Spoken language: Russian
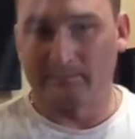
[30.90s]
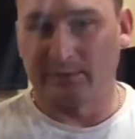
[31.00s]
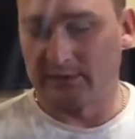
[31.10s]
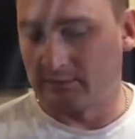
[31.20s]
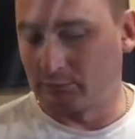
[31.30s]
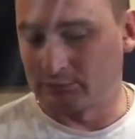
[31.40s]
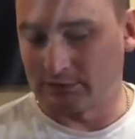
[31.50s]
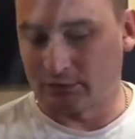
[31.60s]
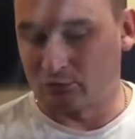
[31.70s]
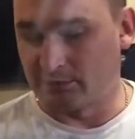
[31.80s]
по
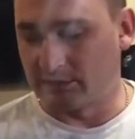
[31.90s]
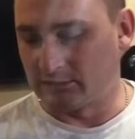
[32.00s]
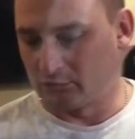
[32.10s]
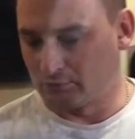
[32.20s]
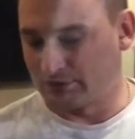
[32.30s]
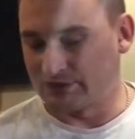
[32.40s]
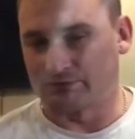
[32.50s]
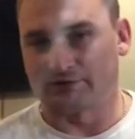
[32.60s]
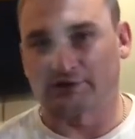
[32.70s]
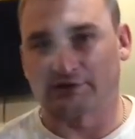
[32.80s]
полтора рубля, рубль
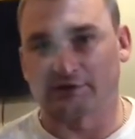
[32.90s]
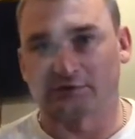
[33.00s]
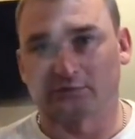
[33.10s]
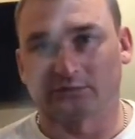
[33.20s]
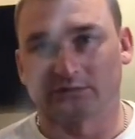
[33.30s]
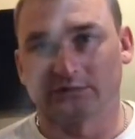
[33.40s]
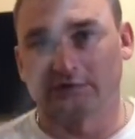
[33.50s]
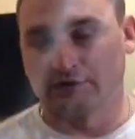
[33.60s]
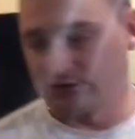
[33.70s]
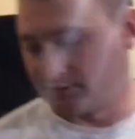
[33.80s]
70 они стоят.
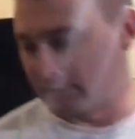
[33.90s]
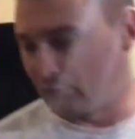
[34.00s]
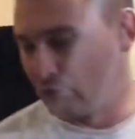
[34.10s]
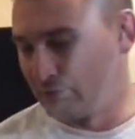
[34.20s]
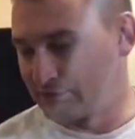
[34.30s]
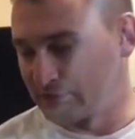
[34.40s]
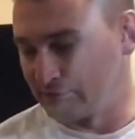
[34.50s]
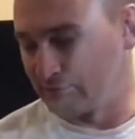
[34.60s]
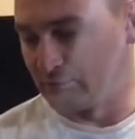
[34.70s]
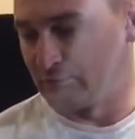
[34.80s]
На Ома
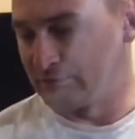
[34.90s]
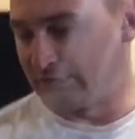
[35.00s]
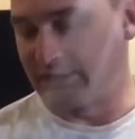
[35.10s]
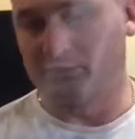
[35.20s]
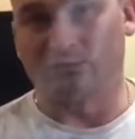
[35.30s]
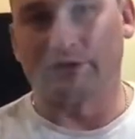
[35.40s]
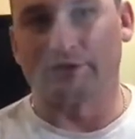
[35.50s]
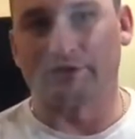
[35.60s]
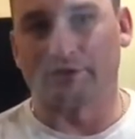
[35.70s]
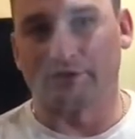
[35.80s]
там 3
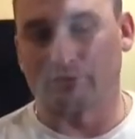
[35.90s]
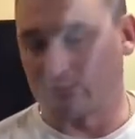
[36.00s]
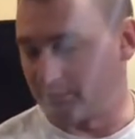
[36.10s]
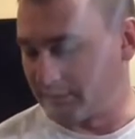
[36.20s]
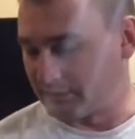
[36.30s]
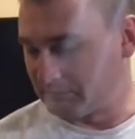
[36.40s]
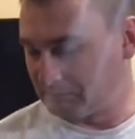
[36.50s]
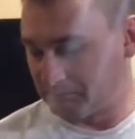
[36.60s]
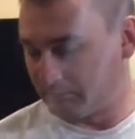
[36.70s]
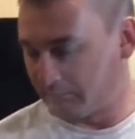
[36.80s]
рубля, 4 рубля.
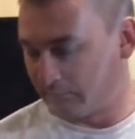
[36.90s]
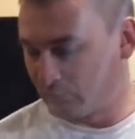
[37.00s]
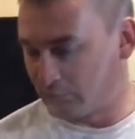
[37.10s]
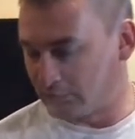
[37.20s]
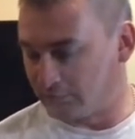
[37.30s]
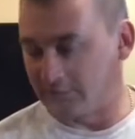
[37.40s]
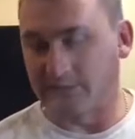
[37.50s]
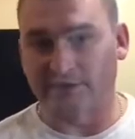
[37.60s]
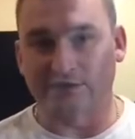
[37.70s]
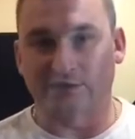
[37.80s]
Ну, как бы
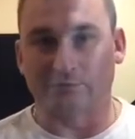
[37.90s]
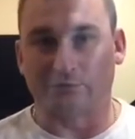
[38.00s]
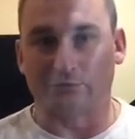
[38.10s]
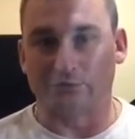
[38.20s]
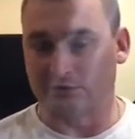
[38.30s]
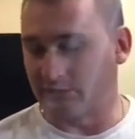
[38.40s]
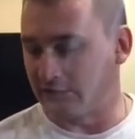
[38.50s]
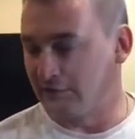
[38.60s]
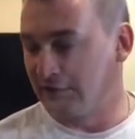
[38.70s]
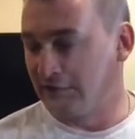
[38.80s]
недорогие
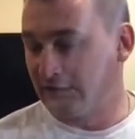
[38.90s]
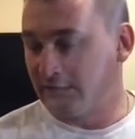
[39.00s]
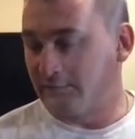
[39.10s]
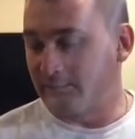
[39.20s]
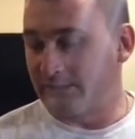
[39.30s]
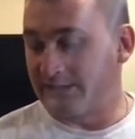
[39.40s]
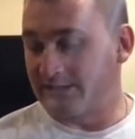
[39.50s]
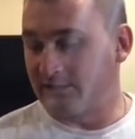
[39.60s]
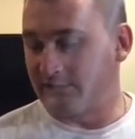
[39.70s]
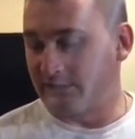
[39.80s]
баллончики.
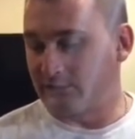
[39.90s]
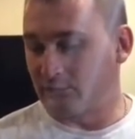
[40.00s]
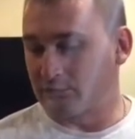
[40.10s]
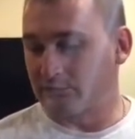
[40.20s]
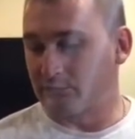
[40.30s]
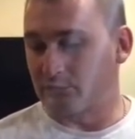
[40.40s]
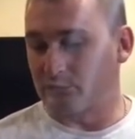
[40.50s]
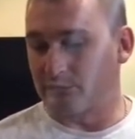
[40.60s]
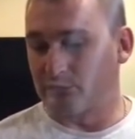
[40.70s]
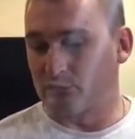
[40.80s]
Если верить отзывам, то,
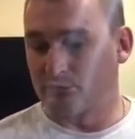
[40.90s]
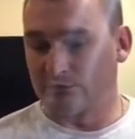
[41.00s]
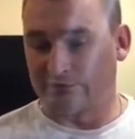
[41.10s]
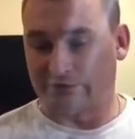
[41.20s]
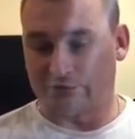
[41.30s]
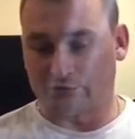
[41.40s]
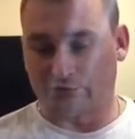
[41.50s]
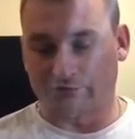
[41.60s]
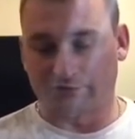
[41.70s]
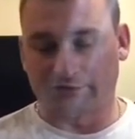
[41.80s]
что на Ютубе говорят, что
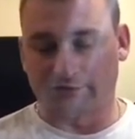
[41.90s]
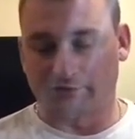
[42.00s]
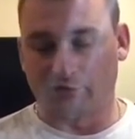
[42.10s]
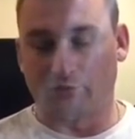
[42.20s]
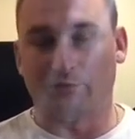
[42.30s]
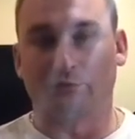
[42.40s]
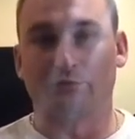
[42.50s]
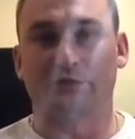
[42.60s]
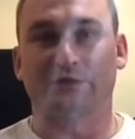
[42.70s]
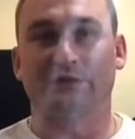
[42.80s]
их хватает одного
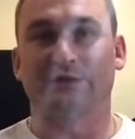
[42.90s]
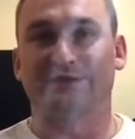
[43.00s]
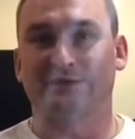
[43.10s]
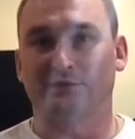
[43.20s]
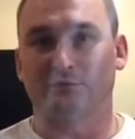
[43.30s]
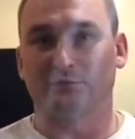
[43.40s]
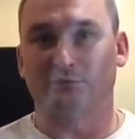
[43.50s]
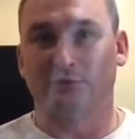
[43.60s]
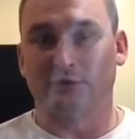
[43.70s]
баллончика на неделю,